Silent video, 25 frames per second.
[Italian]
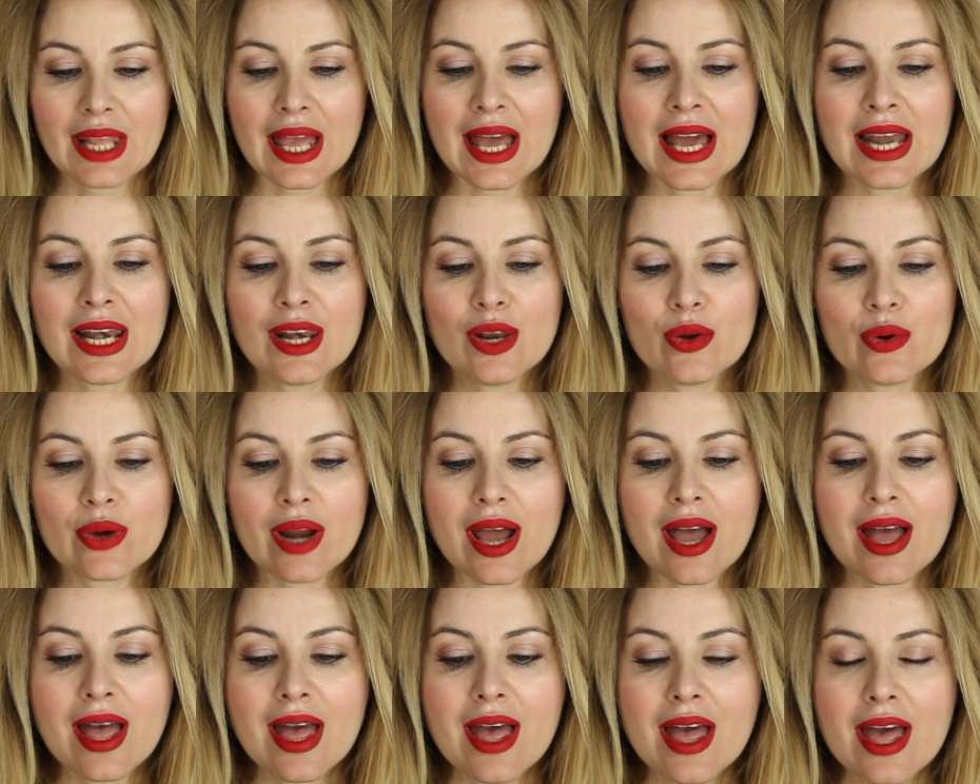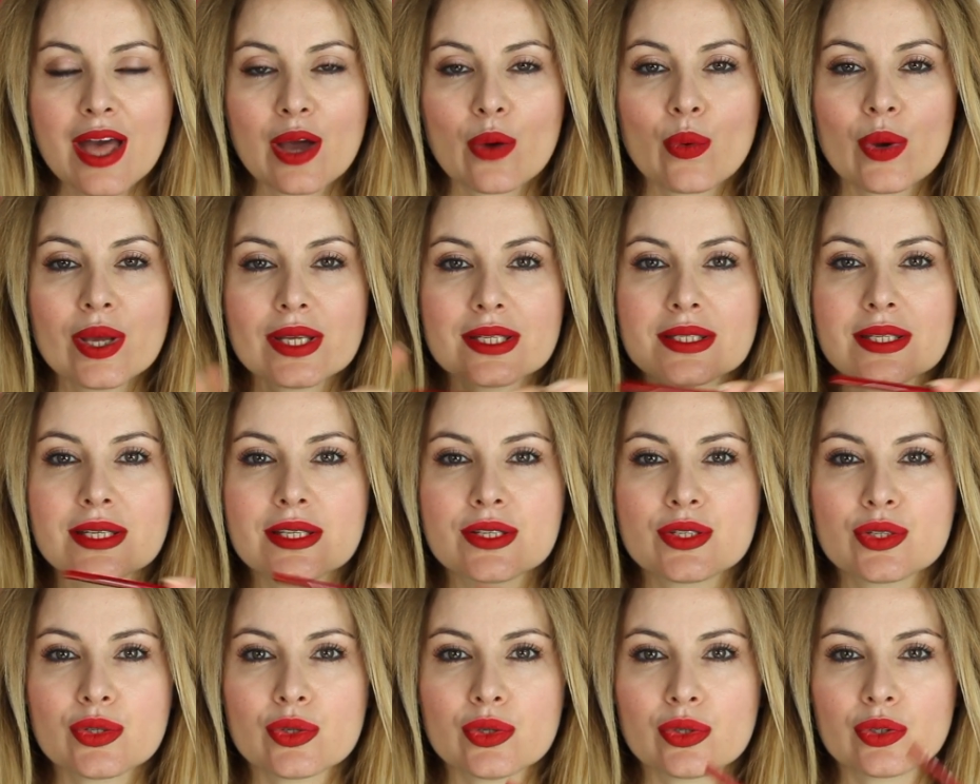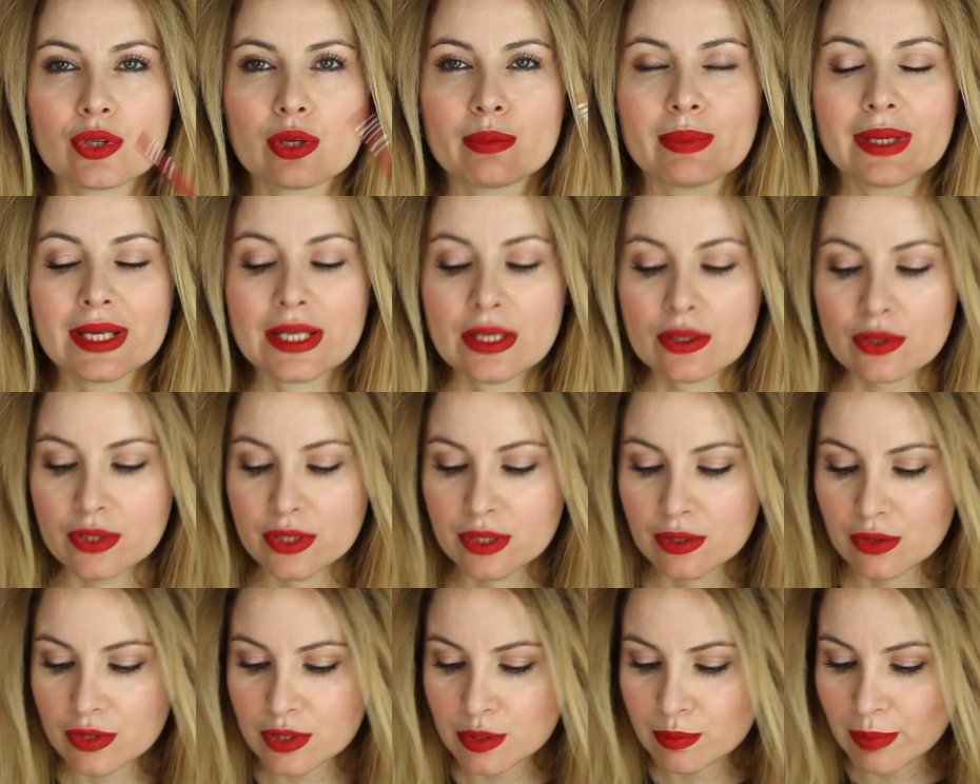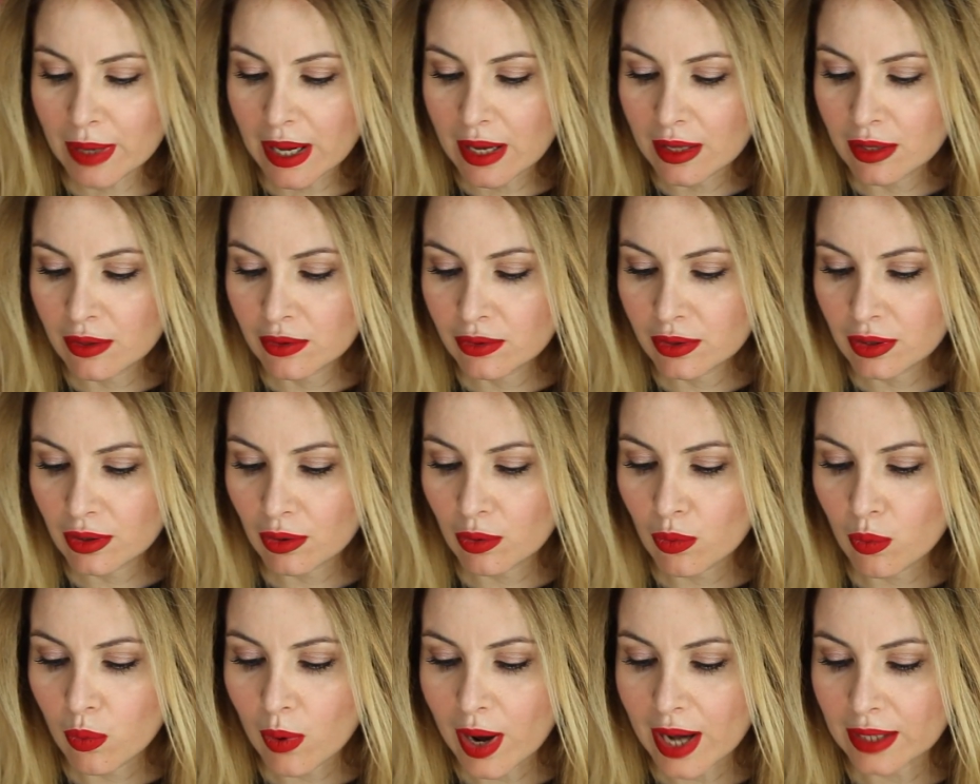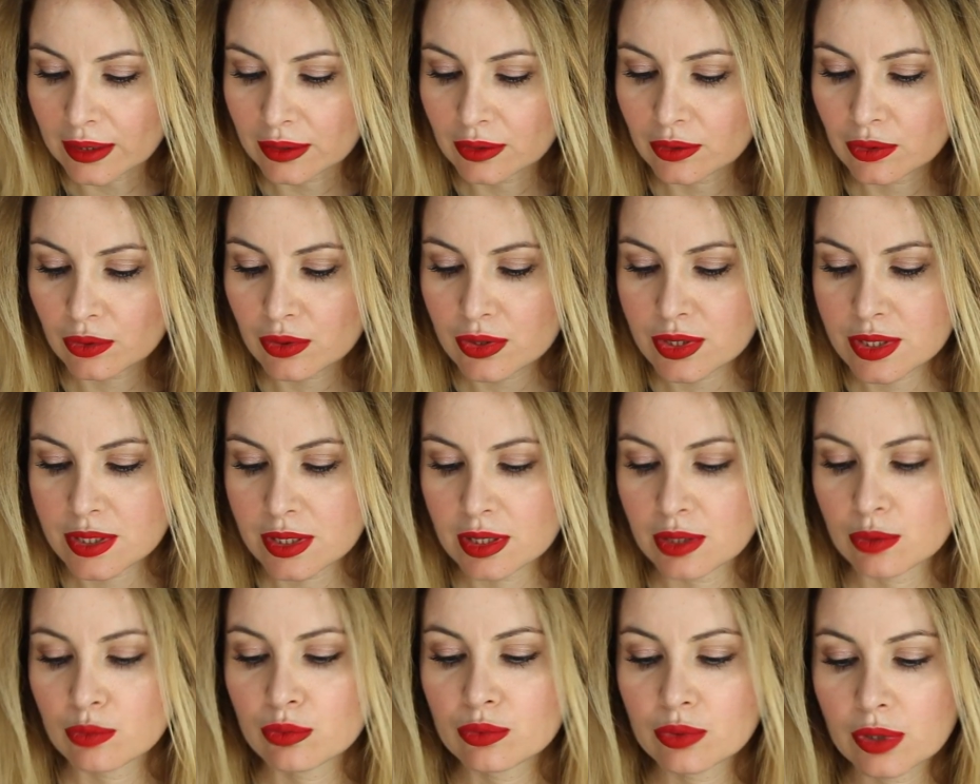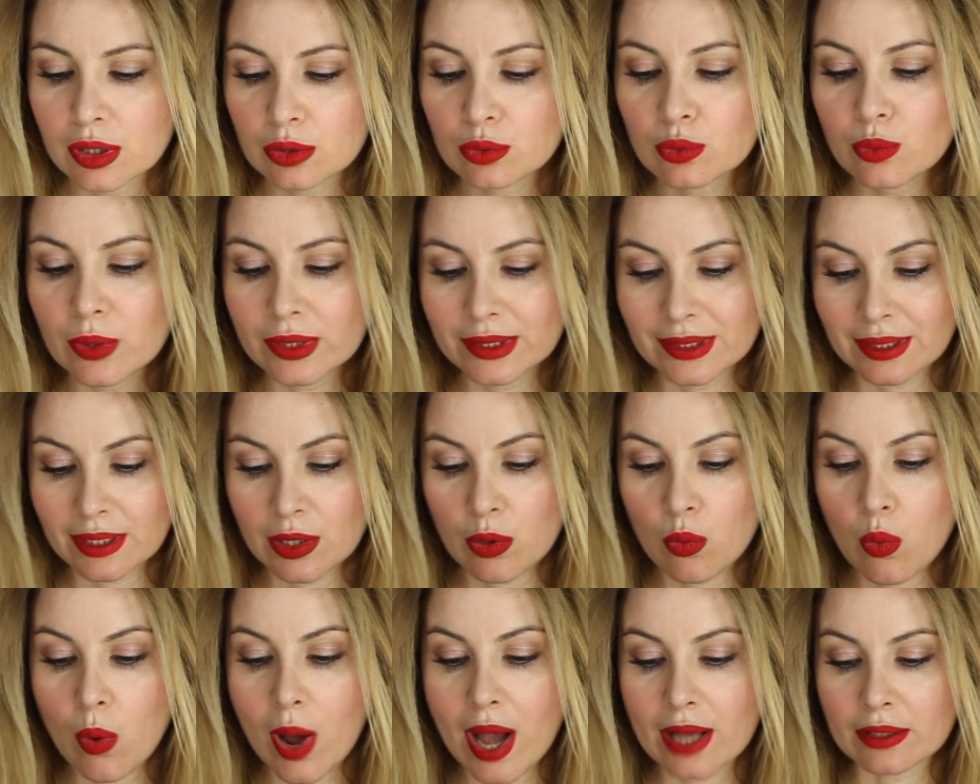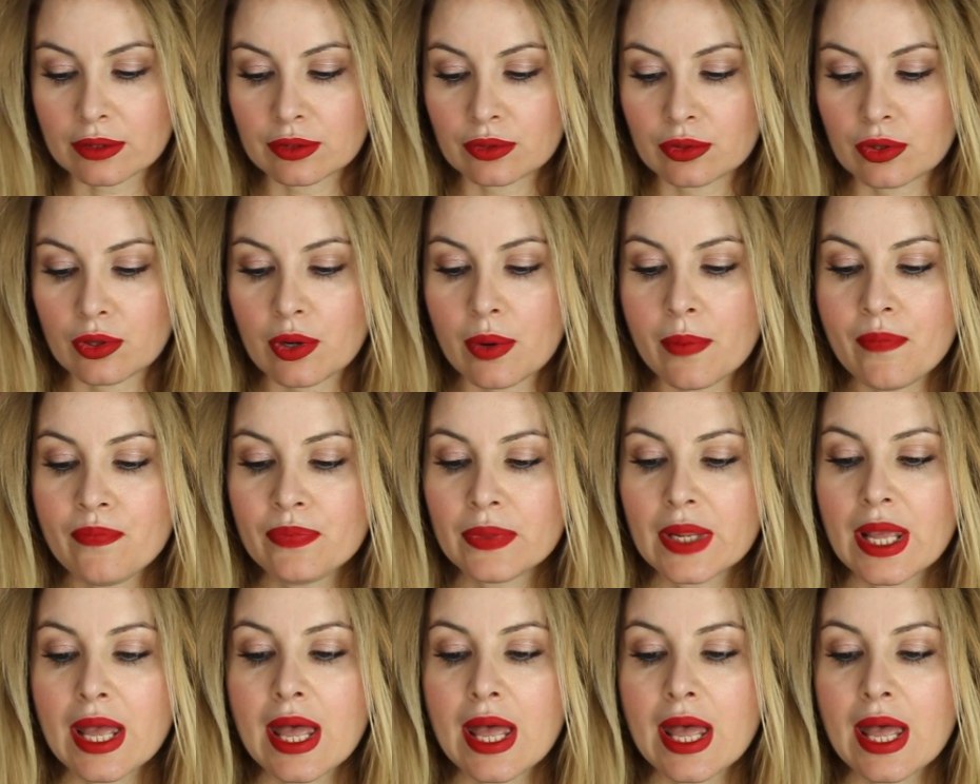Allora, queste sono, io se non sbaglio ne ho 4, sì, 1, 2, 3, 4.